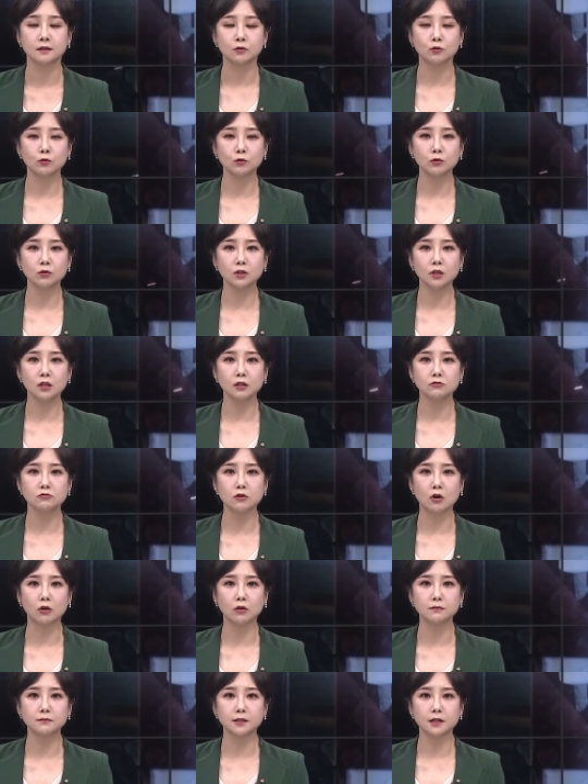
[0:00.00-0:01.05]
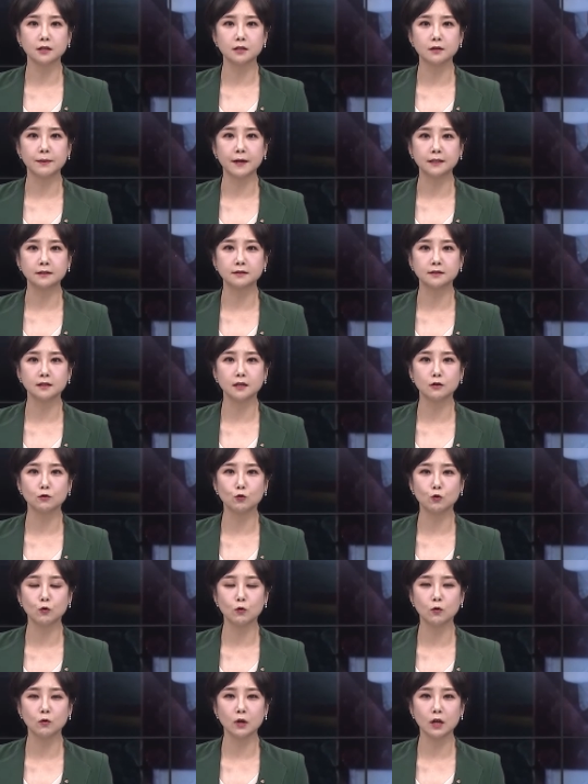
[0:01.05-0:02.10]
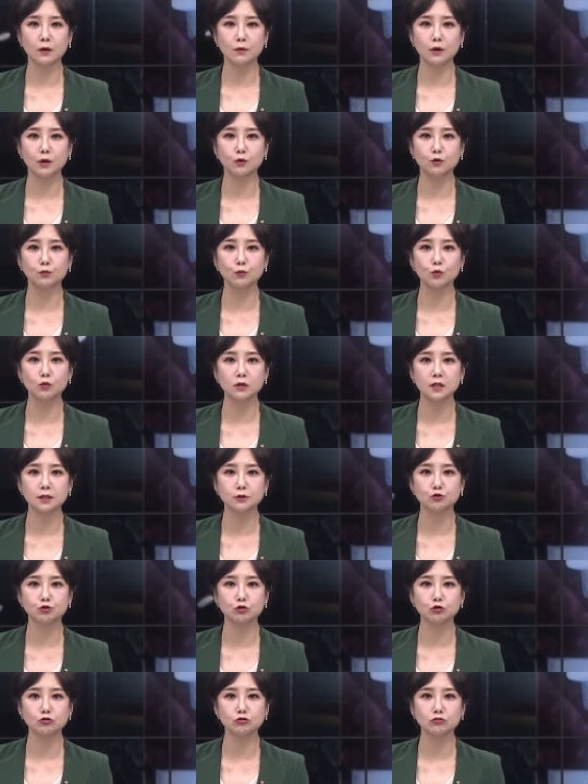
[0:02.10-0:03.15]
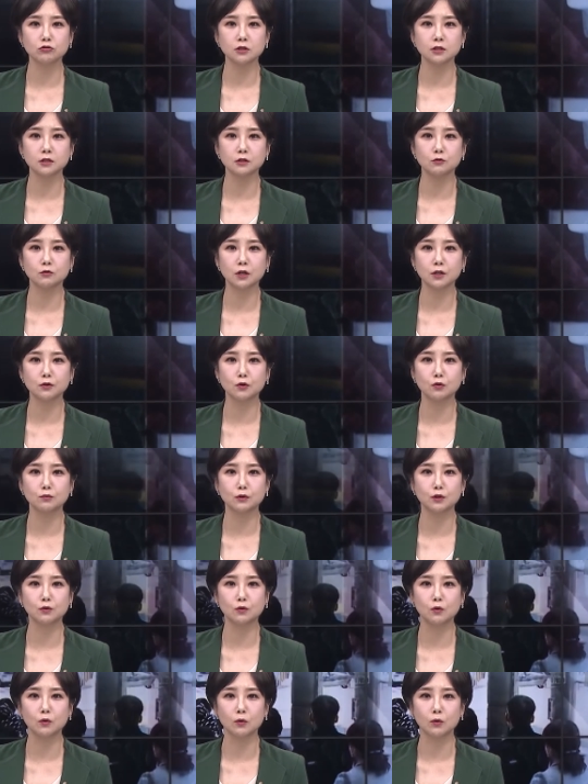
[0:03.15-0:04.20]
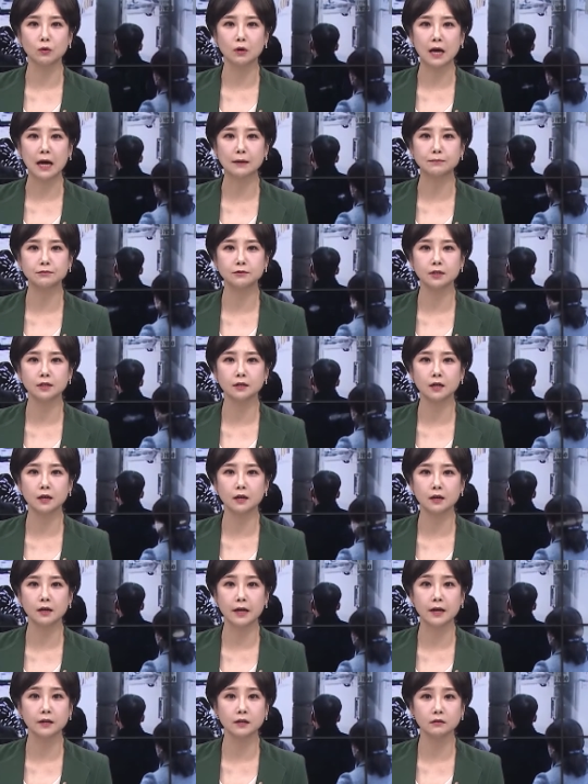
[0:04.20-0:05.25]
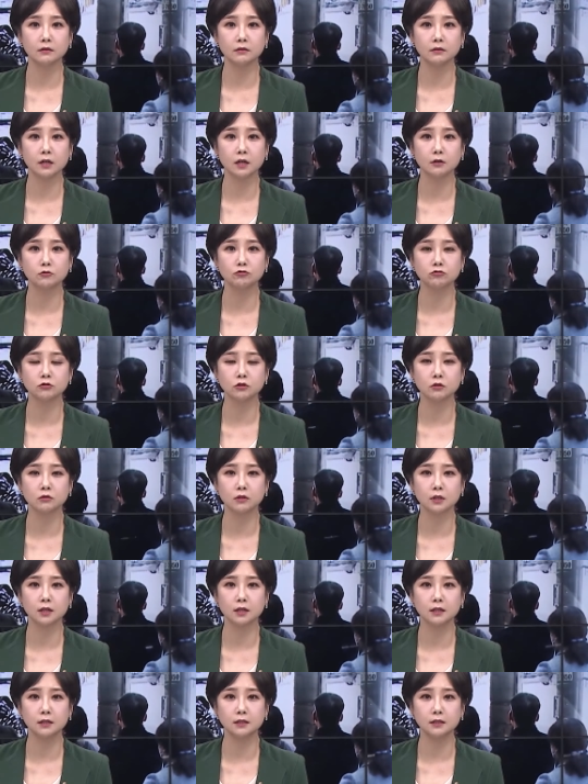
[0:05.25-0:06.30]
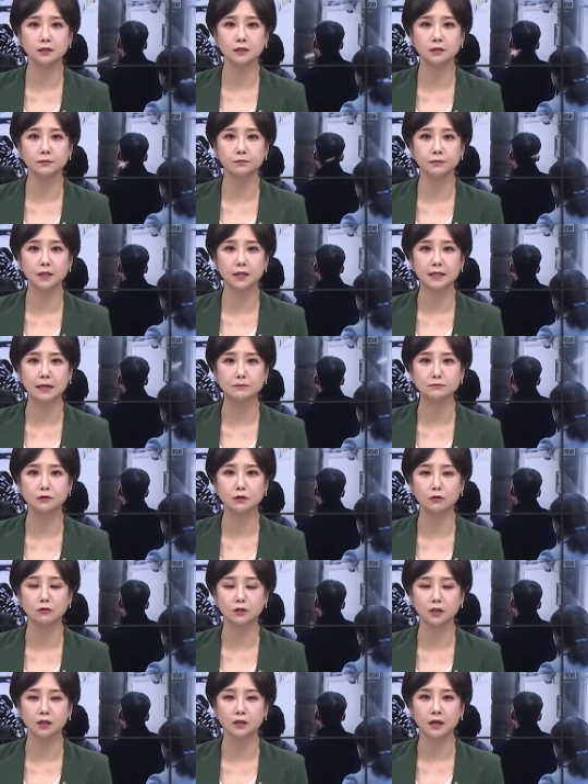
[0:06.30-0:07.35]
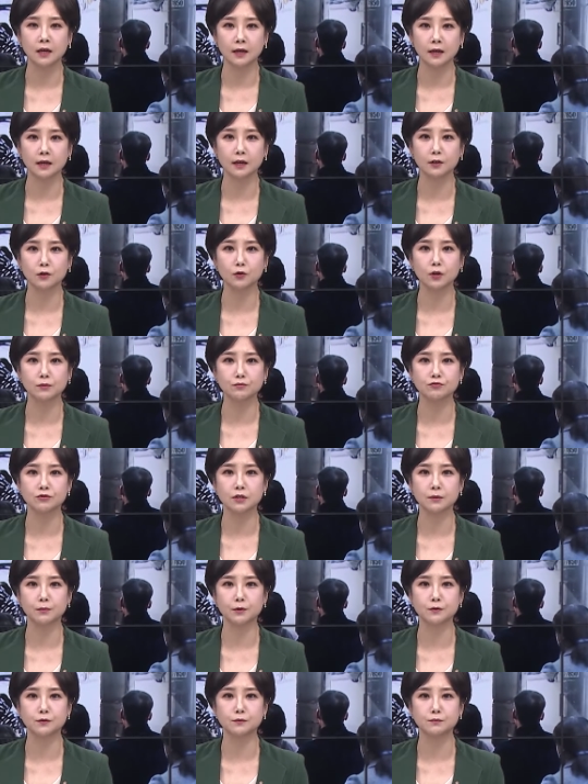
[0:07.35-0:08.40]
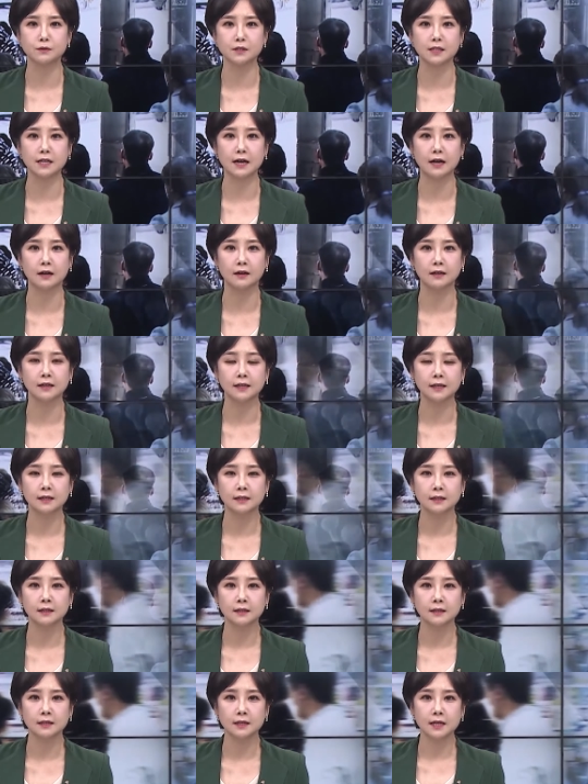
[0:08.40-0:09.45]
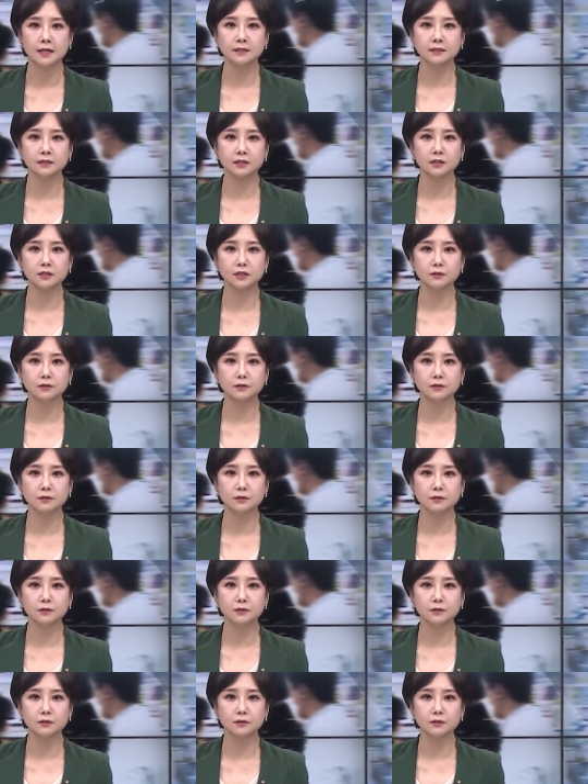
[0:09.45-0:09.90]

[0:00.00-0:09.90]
코로나19 검사를 받지 않고 해외로 몰래 출국을 시도한 혐의로 아프리카 에리트레아 국적의 20대 남성이 해경에 붙잡혔습니다. A씨는